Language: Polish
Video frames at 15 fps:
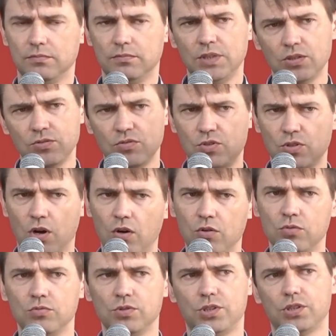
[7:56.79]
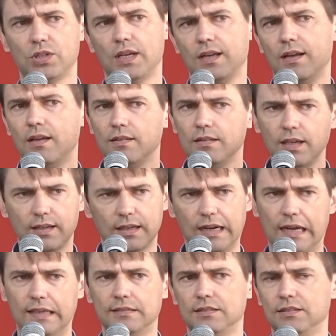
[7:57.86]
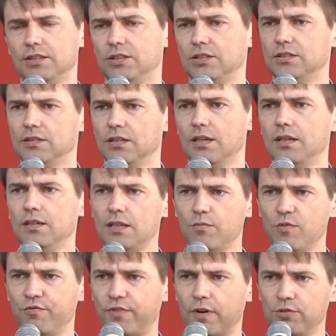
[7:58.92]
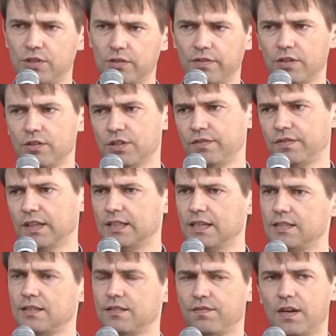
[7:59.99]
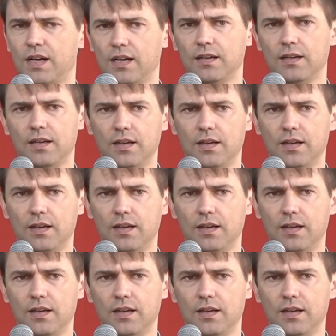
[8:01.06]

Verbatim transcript: Nie cudzołóż, nie kradnij, nie mów fałszywego świadectwa,